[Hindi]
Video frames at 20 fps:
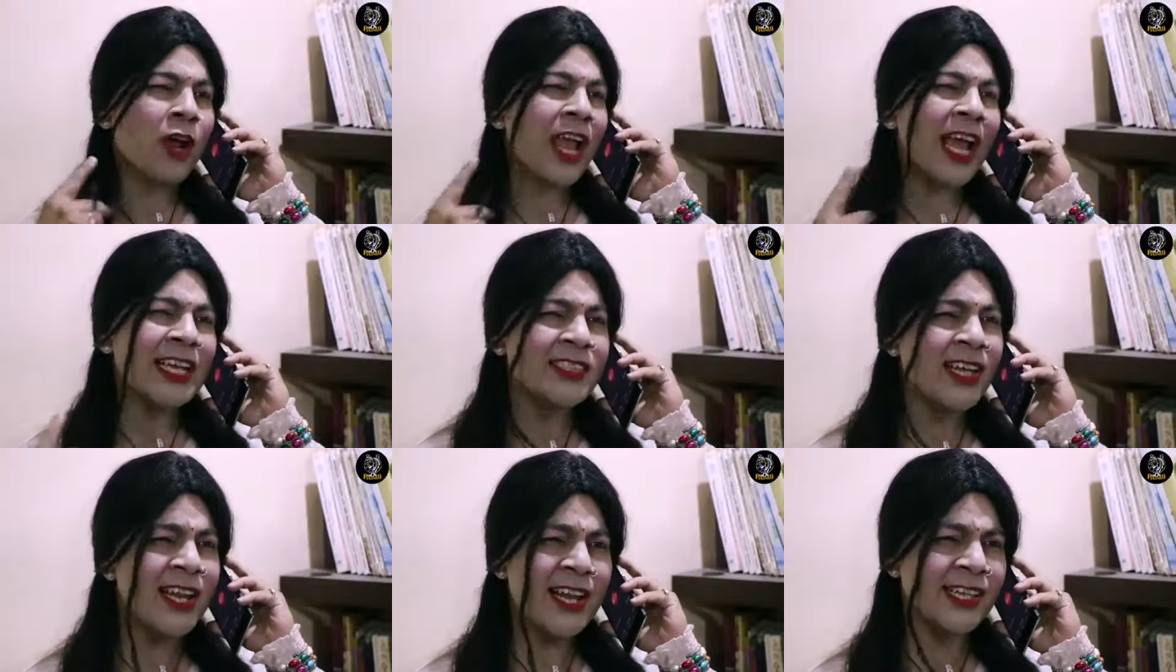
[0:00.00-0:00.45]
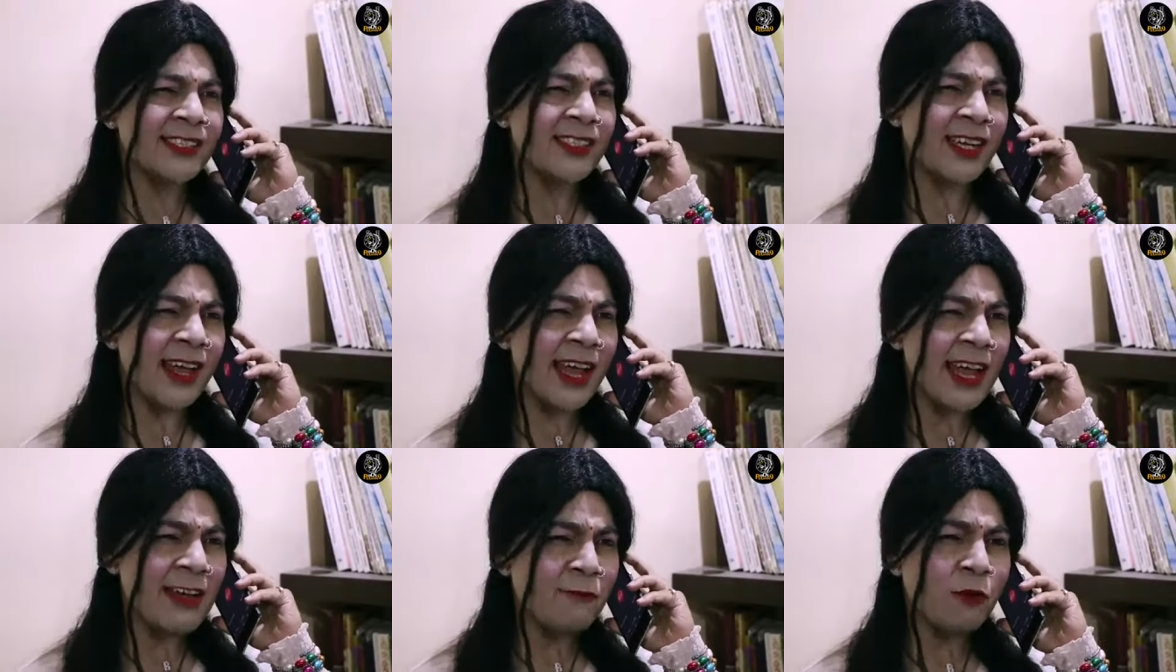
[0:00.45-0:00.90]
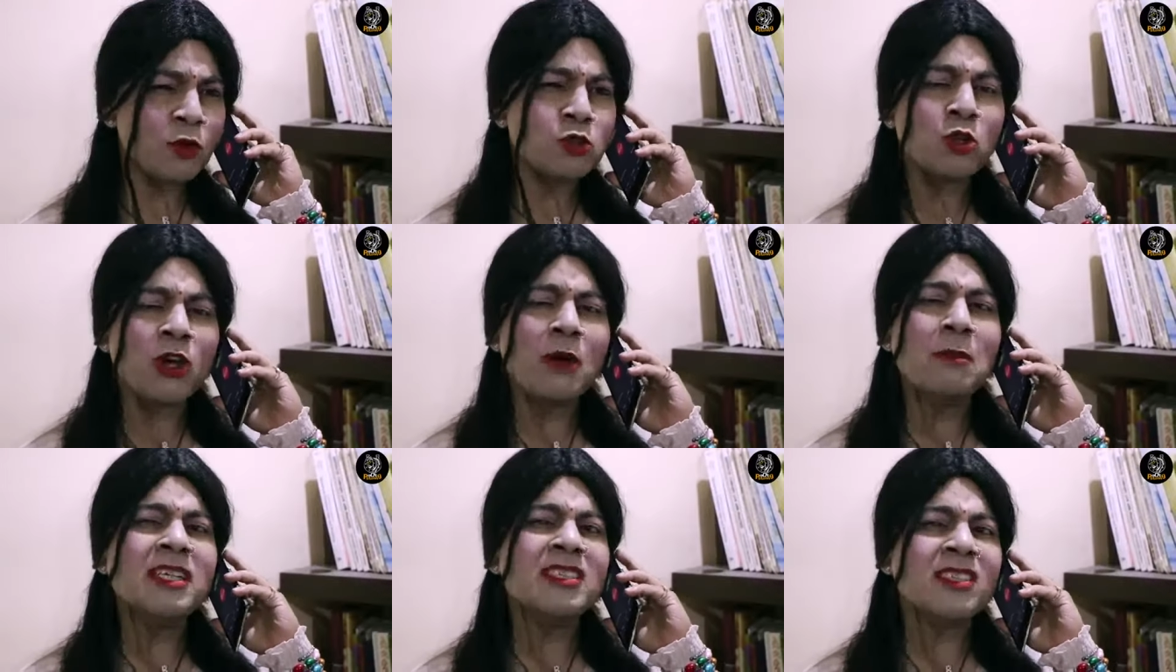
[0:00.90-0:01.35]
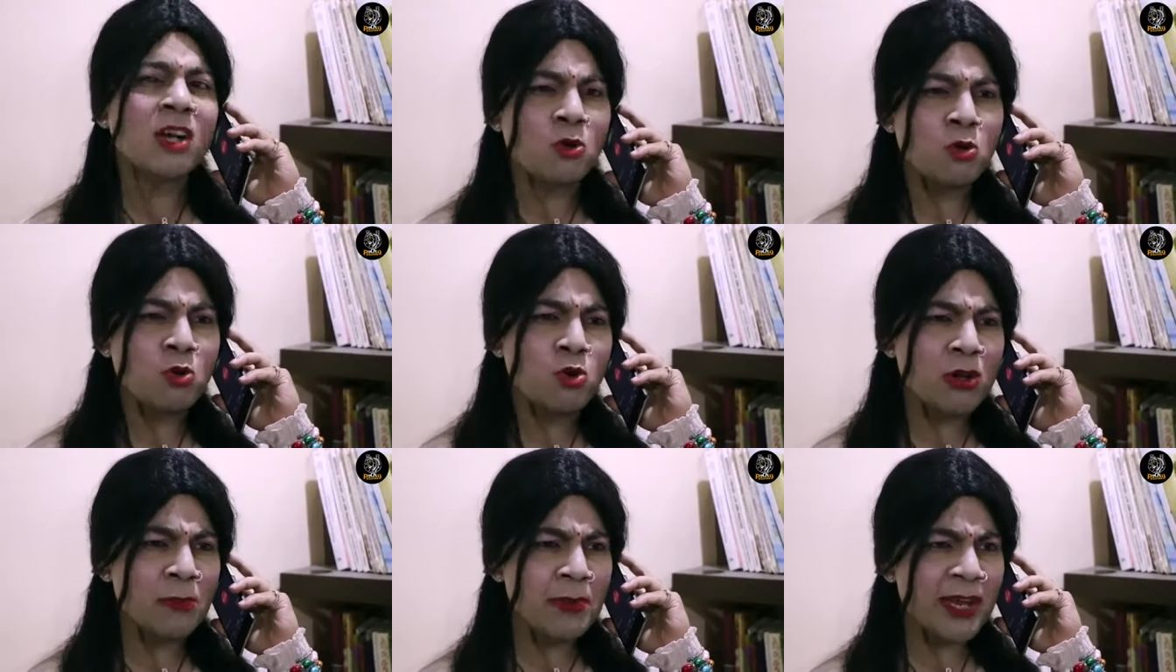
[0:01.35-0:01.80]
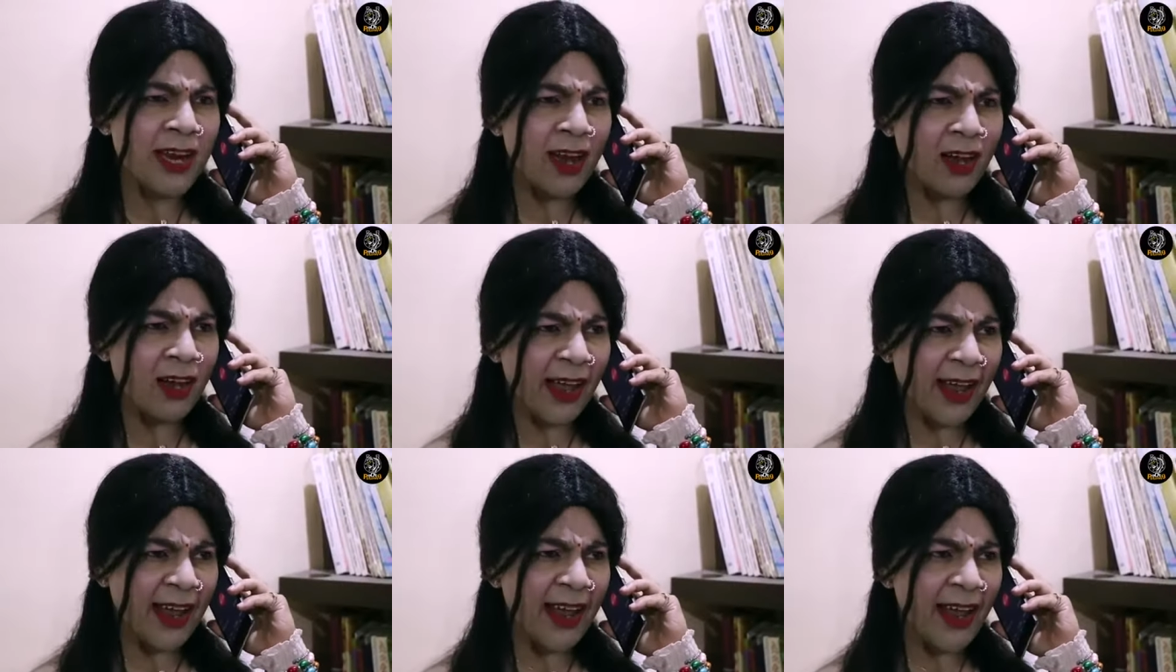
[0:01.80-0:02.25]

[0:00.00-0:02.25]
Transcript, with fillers: वो कैसे लिख सके वो तो कभी सकूल भी ना